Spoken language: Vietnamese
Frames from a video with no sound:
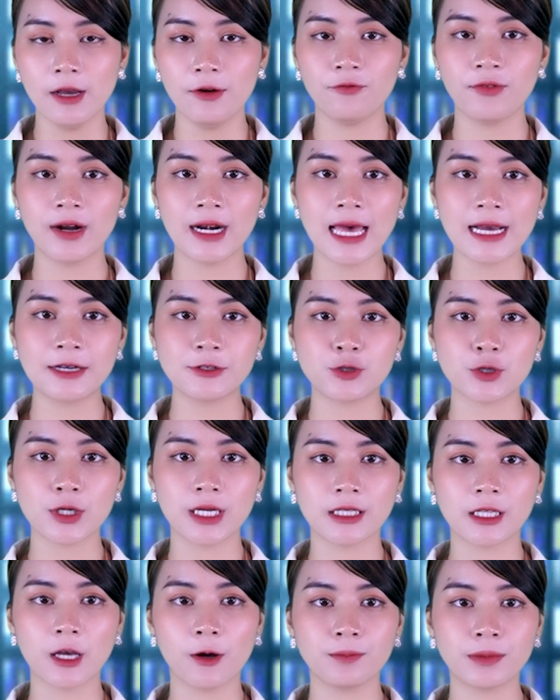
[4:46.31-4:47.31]
và lan
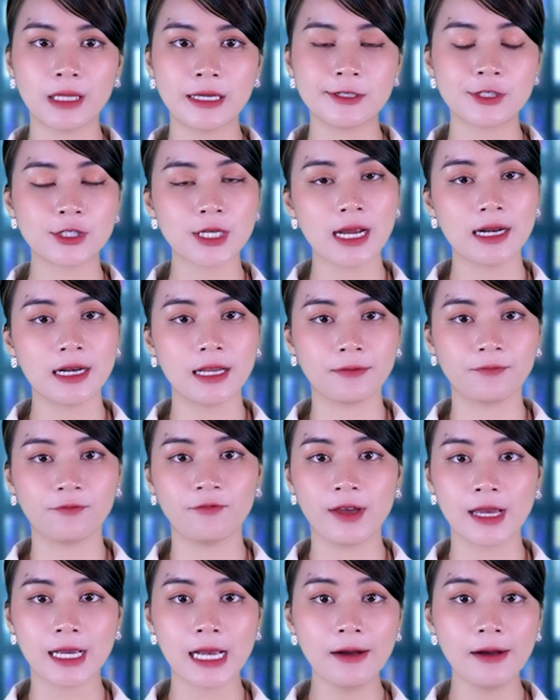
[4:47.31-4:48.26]
truyền thông tin sai lệch về